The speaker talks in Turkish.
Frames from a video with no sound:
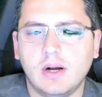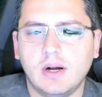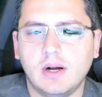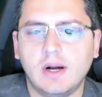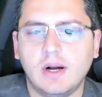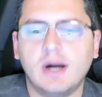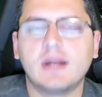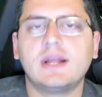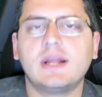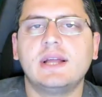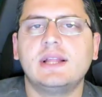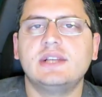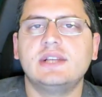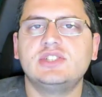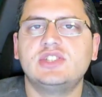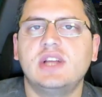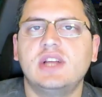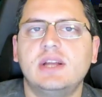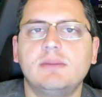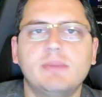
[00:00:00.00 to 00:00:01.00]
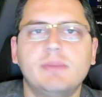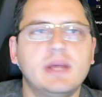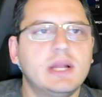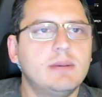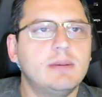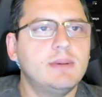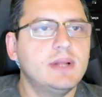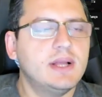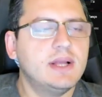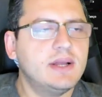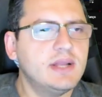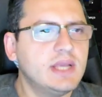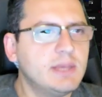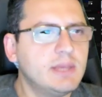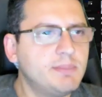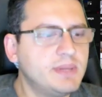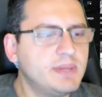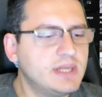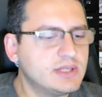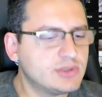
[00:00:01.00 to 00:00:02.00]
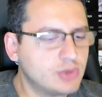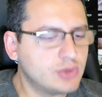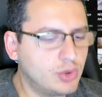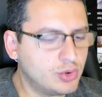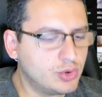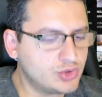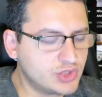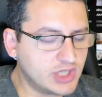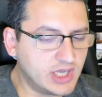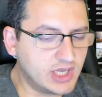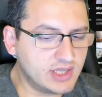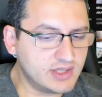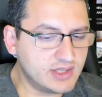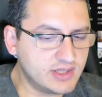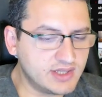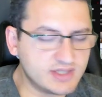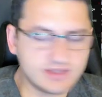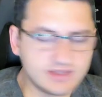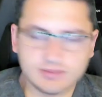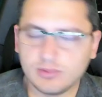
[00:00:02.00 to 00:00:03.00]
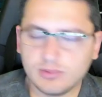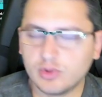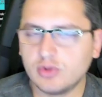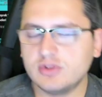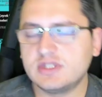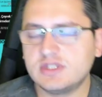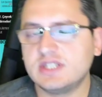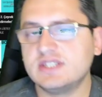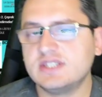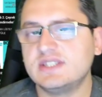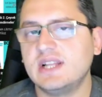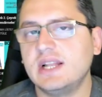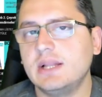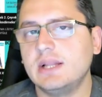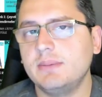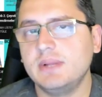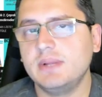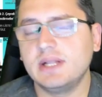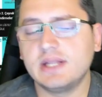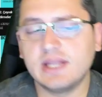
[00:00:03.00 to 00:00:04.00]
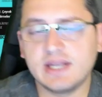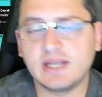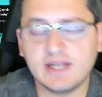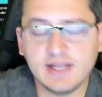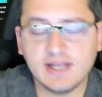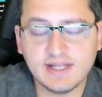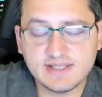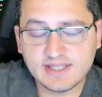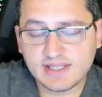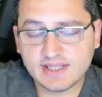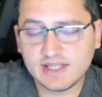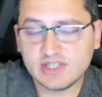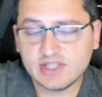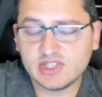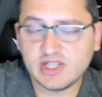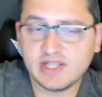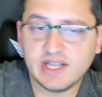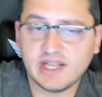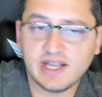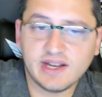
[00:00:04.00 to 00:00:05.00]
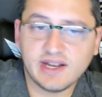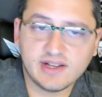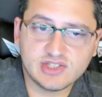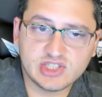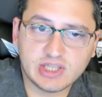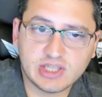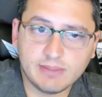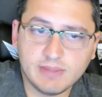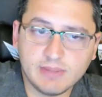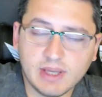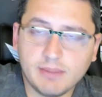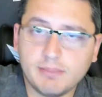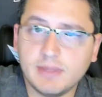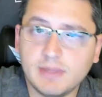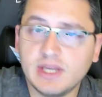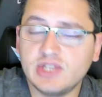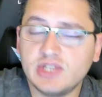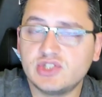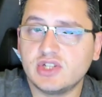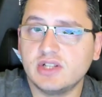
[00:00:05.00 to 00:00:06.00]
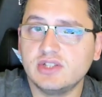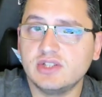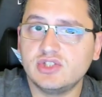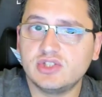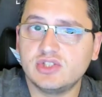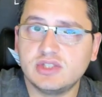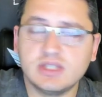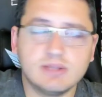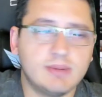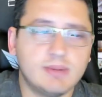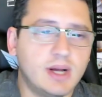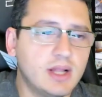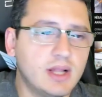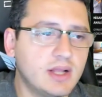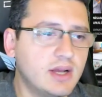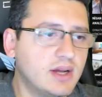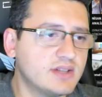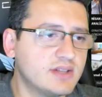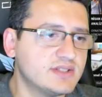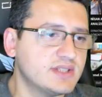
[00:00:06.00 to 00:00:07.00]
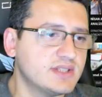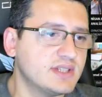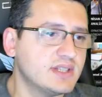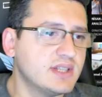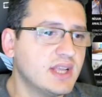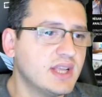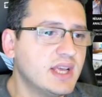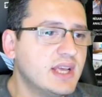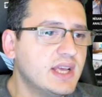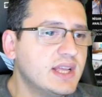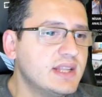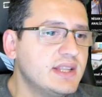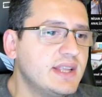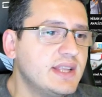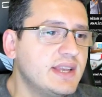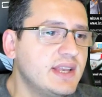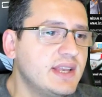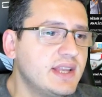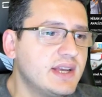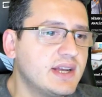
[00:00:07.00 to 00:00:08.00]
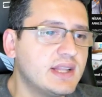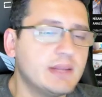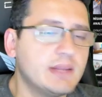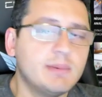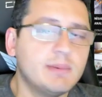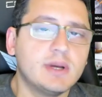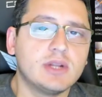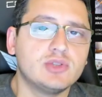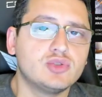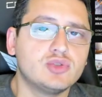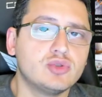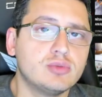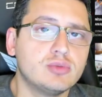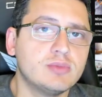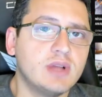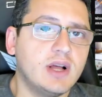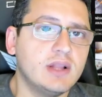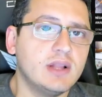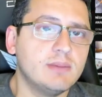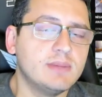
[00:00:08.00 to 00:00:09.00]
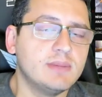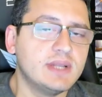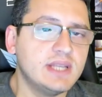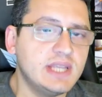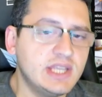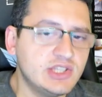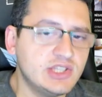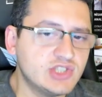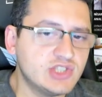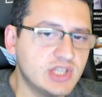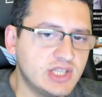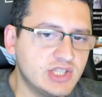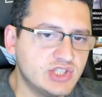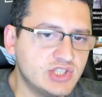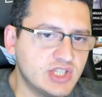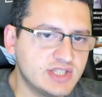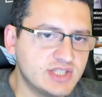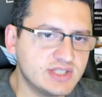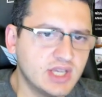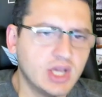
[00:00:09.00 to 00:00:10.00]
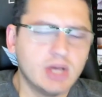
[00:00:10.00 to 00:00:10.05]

Arkadaşlar merhabalar, hepiniz hoş geldiniz. Bugün sizlerle birlikte klasikleşen her akşam yapmaya çalıştığım halka arzların derinlik kademe aracı kurum dağılımlarını inceleyeceğiz.